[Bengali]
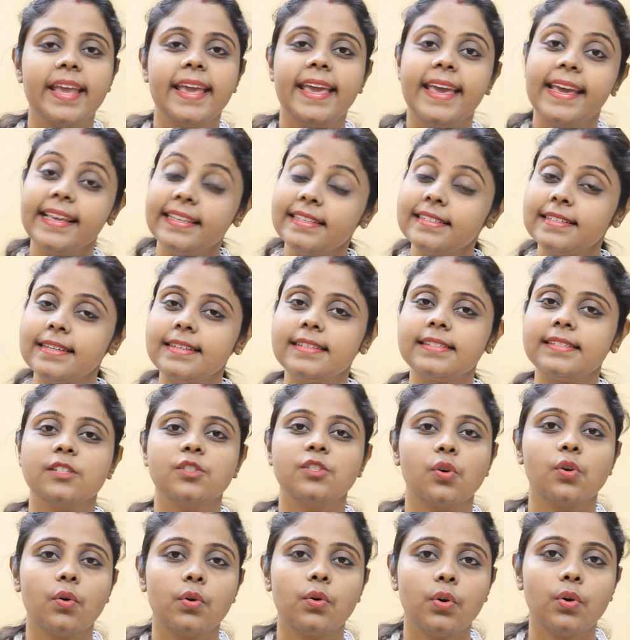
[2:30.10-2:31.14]
এই জিনিসটা
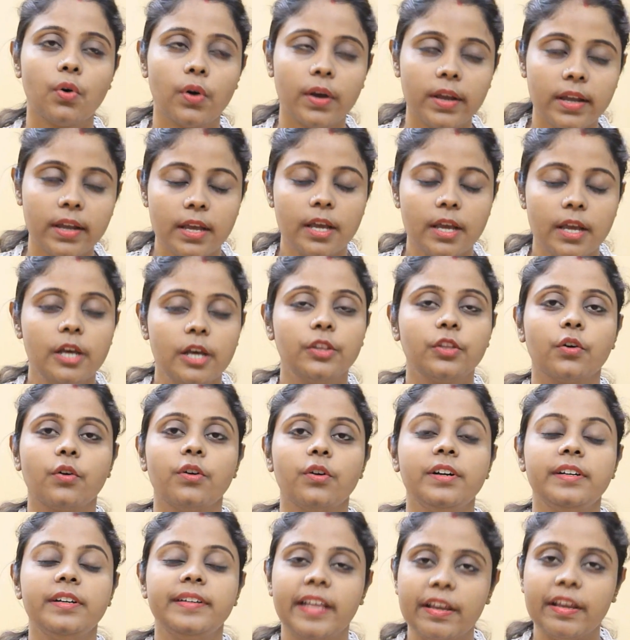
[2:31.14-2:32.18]
যখন হয়
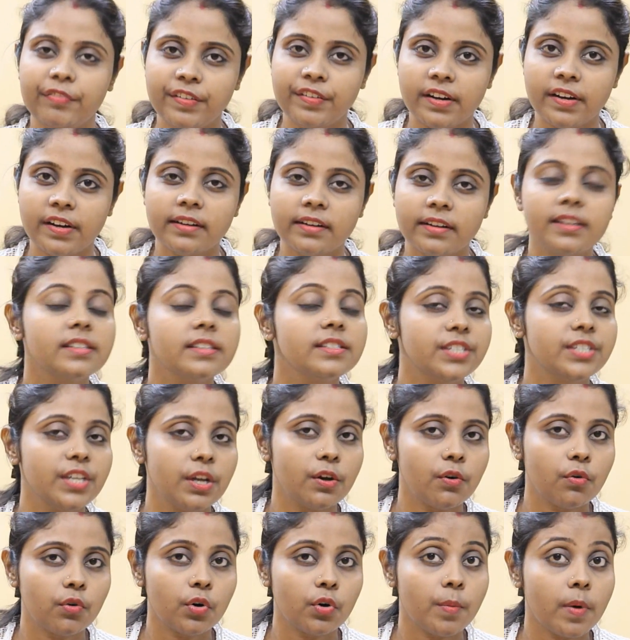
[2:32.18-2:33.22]
তখন ডেফিনেটলি যে
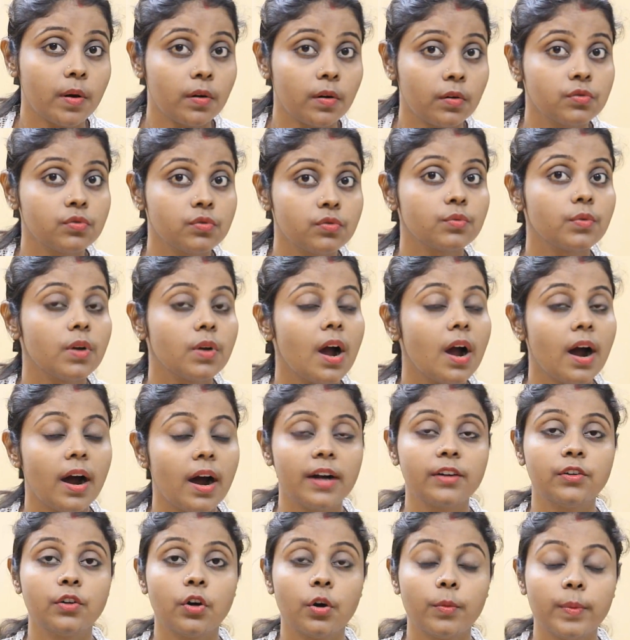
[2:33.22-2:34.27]
কোনো মানুষ
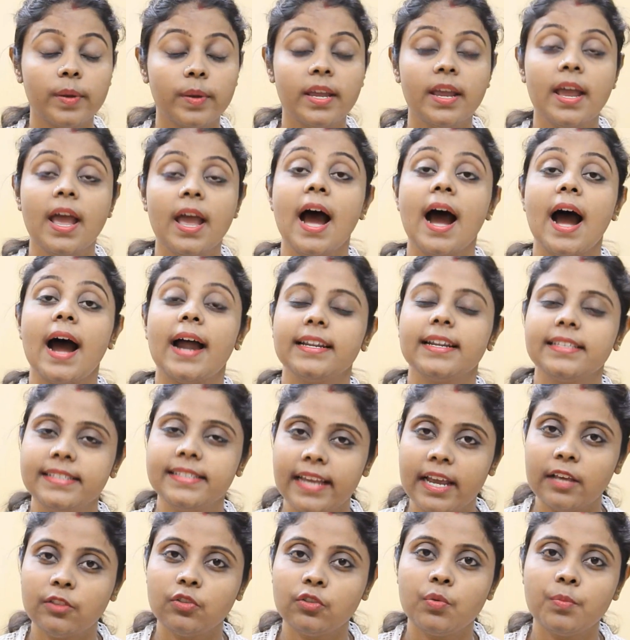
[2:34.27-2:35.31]
হার্ট হবে আর
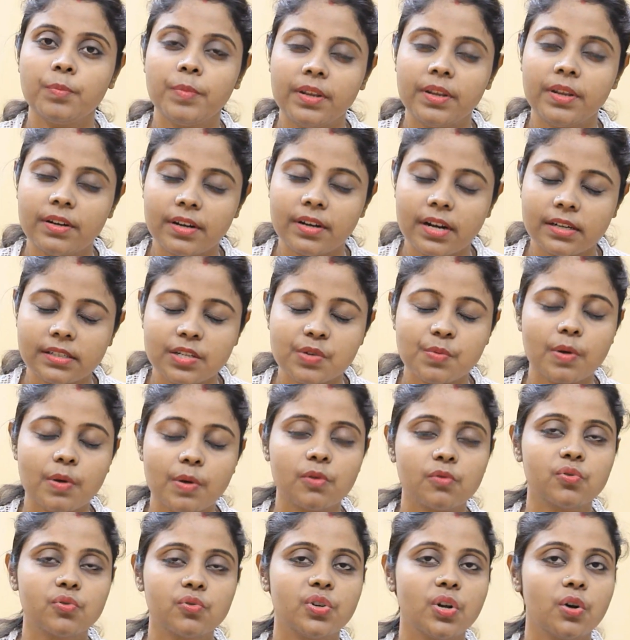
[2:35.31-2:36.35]
যেহেতু মীন রাশির
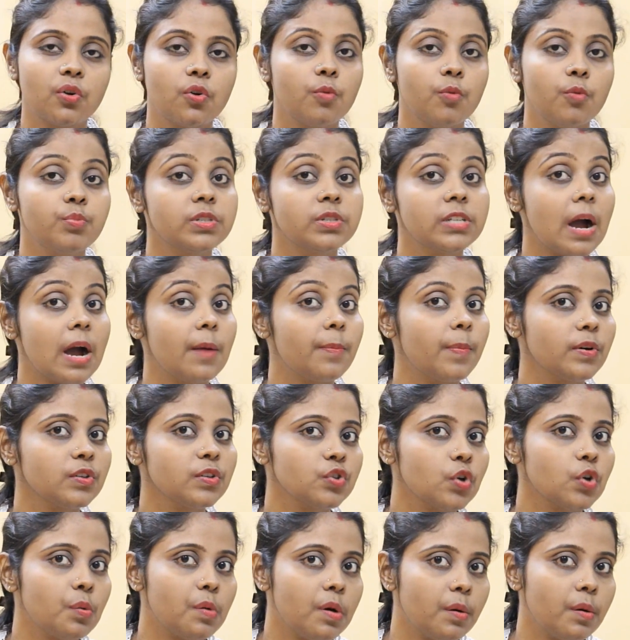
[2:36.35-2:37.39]
মানুষরা খুব চাপা
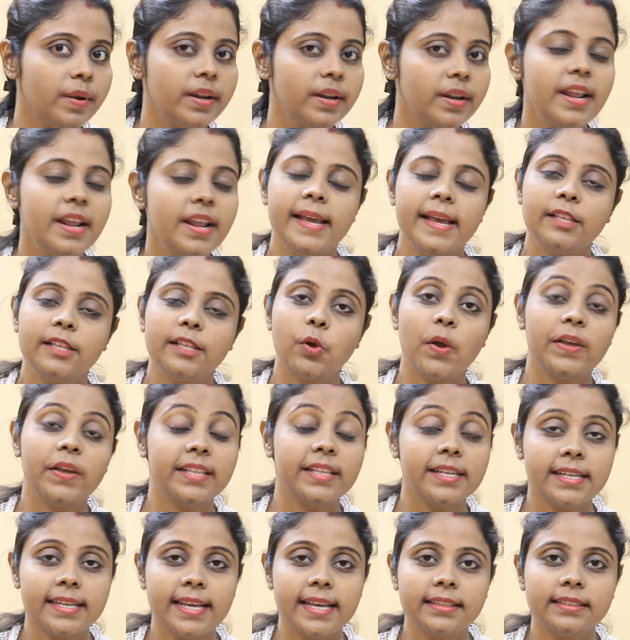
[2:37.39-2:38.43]
স্বভাবের তো
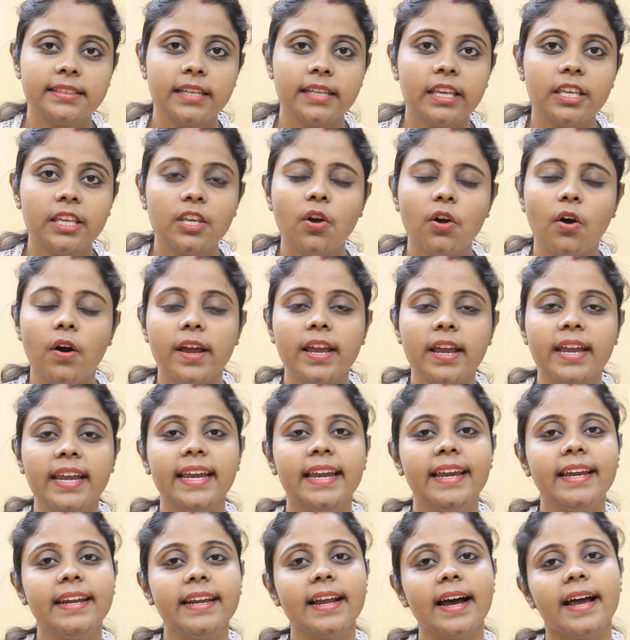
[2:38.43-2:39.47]
এদের ক্ষেত্রে কি হয়
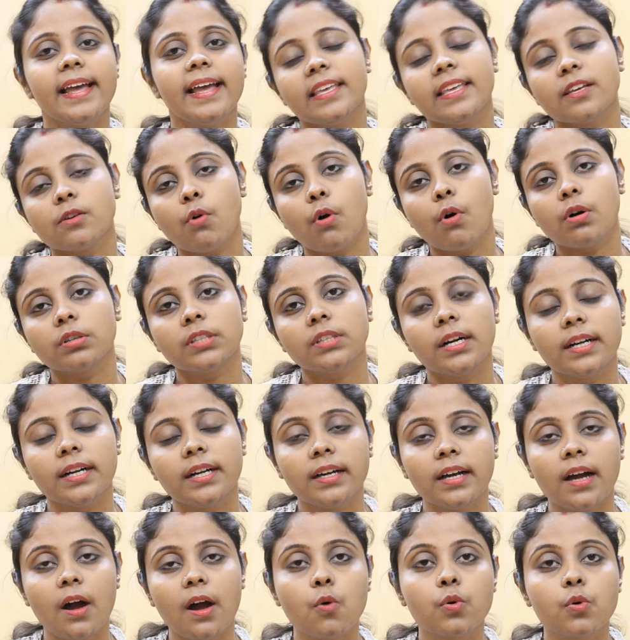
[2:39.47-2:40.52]
এরা এই কথাটা
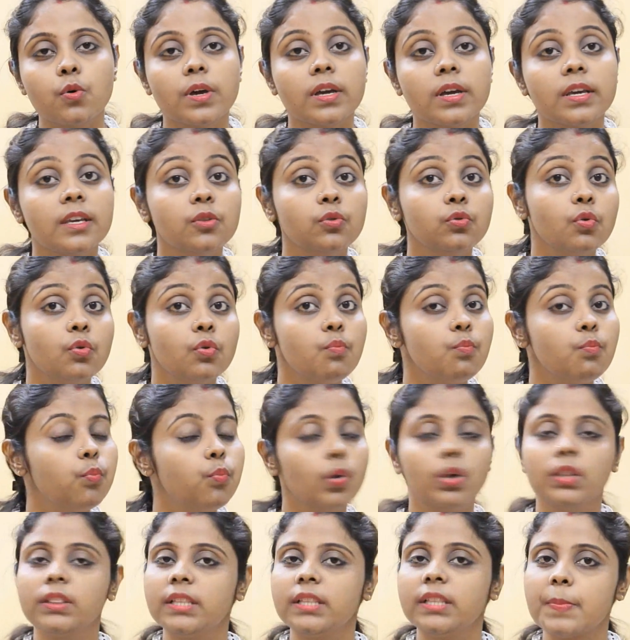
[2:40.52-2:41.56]
কাউকে কিন্তু
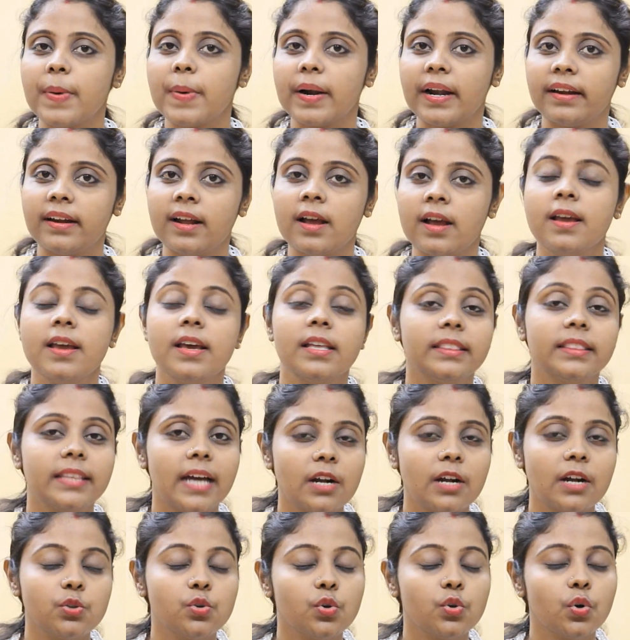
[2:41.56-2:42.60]
বলতে পারে না
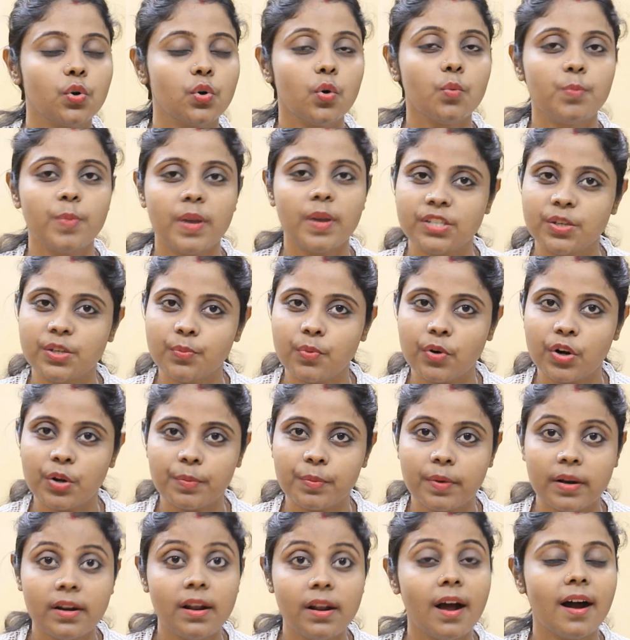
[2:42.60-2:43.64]
তার জন্য বেশি
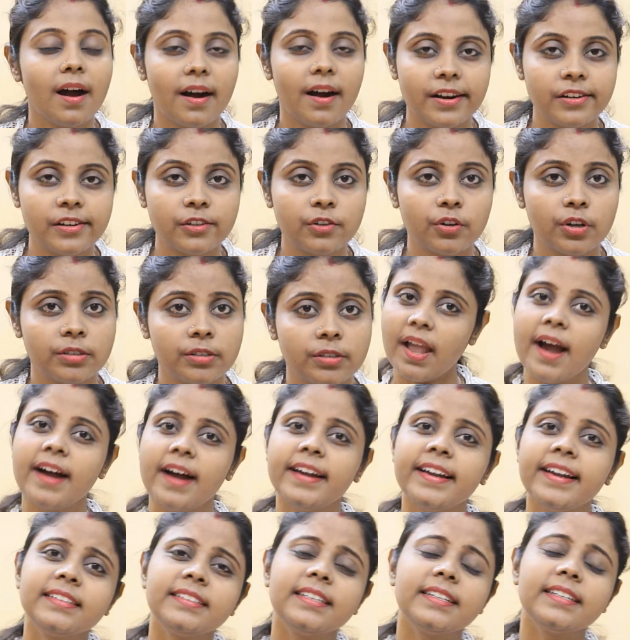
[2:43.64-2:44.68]
পরিমাণ হার্ট হয় আর
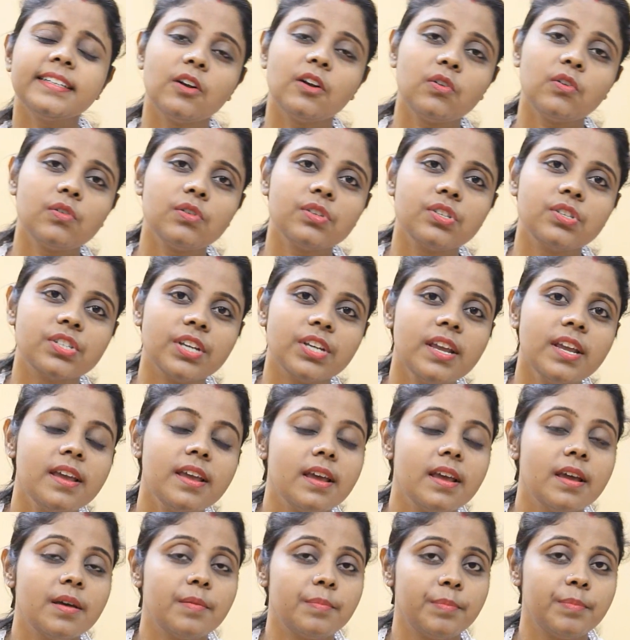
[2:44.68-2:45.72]
একটা কারণ হচ্ছে
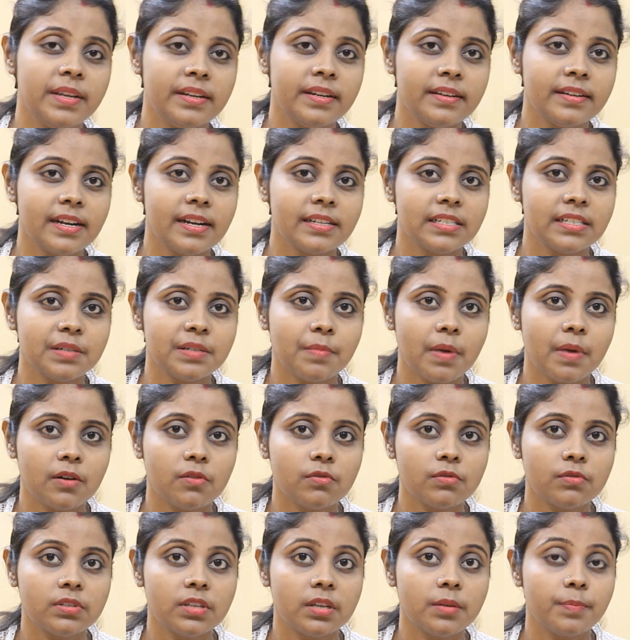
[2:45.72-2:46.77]
মীন রাশির
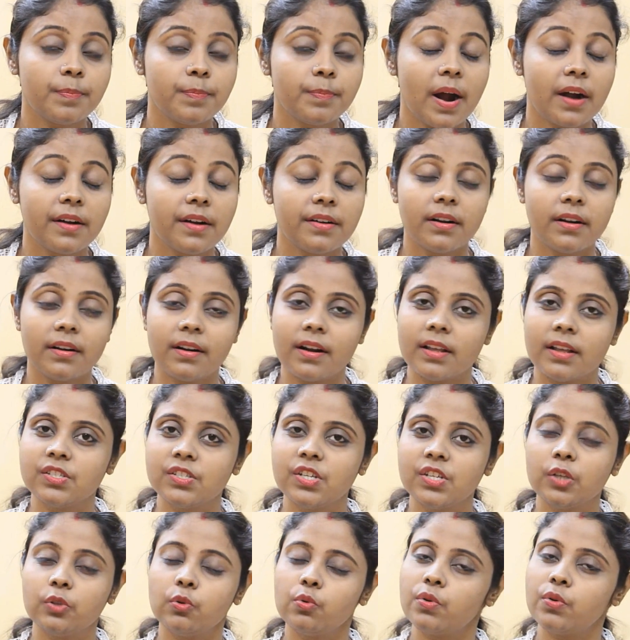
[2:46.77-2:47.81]
মানুষদের পার্টনাররা
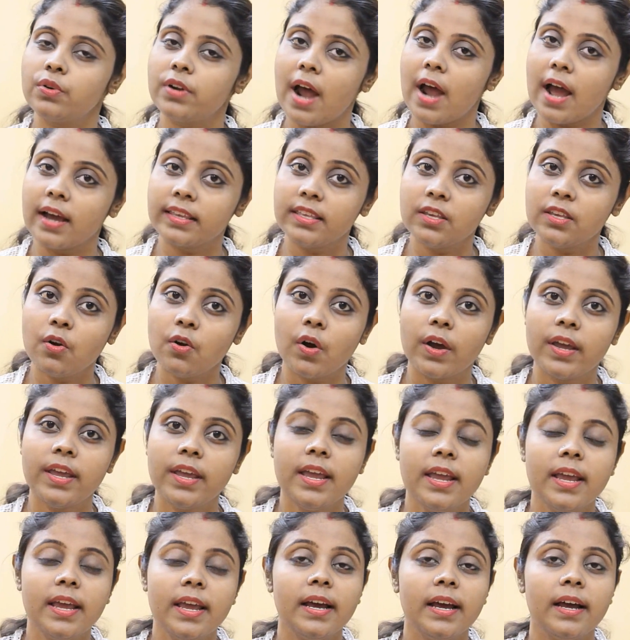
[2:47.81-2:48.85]
যেহেতু রাগী হয়
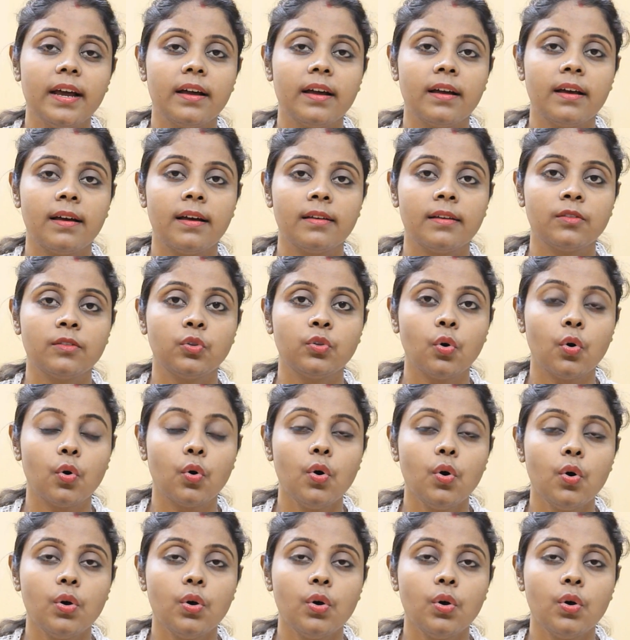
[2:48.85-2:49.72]
তো